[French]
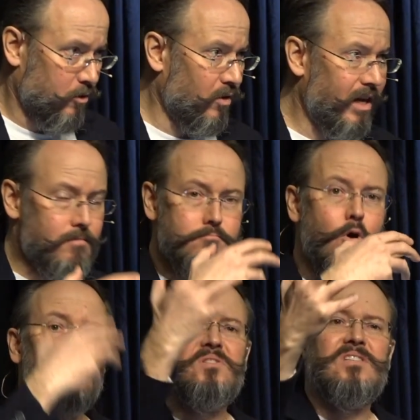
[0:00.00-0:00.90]
Donc, elle
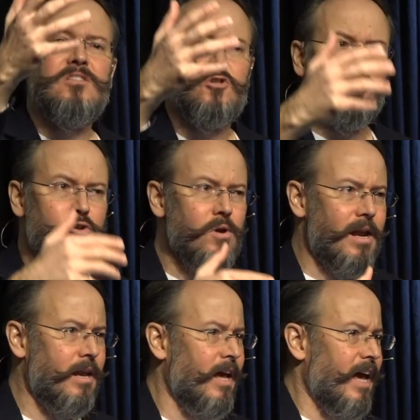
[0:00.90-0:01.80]
maudit Dieu,
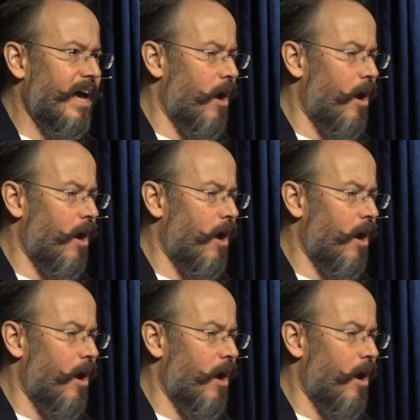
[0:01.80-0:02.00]
elle, elle